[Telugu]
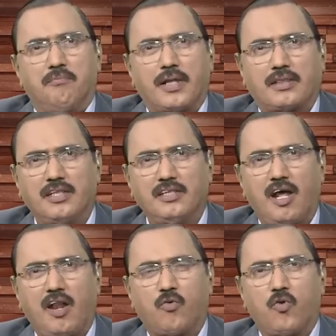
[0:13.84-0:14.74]

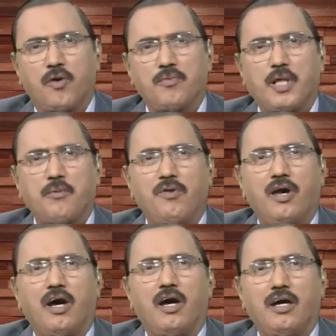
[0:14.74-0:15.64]
పెత్తందారుల కూటమి తరఫున
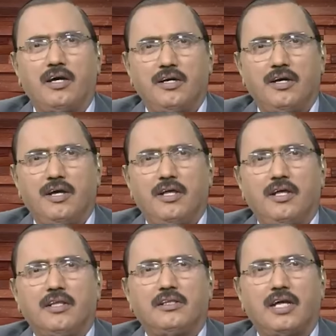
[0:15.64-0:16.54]

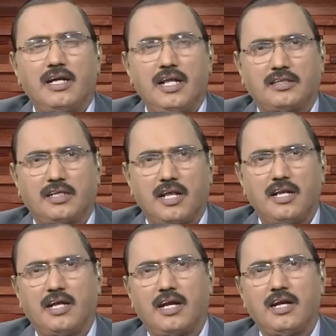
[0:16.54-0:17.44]

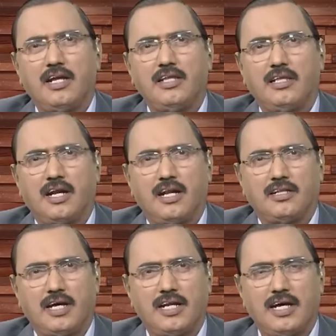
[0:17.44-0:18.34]
దండెత్తటానికనండి దండ
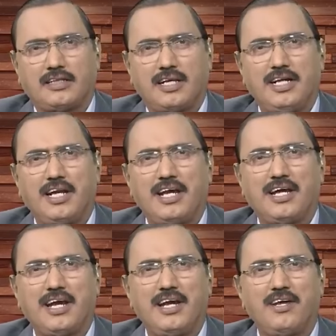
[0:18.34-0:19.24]
దండయాత్ర
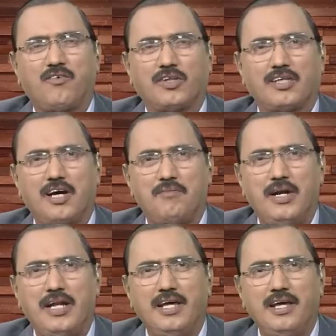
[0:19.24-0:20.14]
చేయడానికనండి కొత్తగా
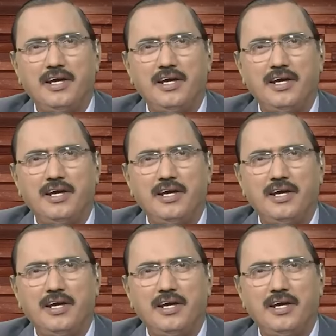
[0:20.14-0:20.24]
మళ్ళీ